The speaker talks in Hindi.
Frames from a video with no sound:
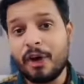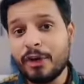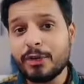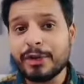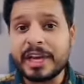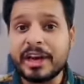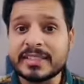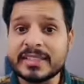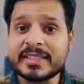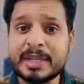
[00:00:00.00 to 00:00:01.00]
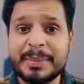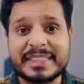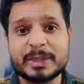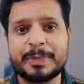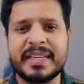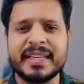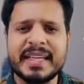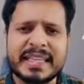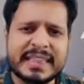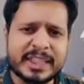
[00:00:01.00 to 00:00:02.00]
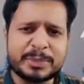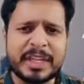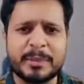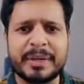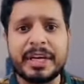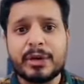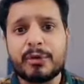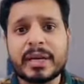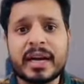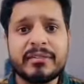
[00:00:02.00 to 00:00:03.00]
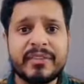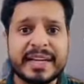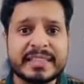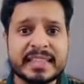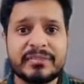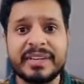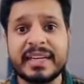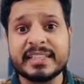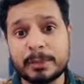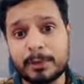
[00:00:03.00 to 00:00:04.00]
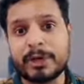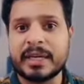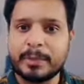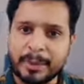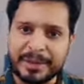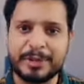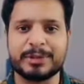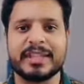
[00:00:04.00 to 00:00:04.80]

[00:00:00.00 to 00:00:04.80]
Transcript: और उनके आंसर्स के बेसिस पे ही दस मिनट में उनका फाइनेंशियल फिटनेस रिपोर्ट प्रिपेयर हो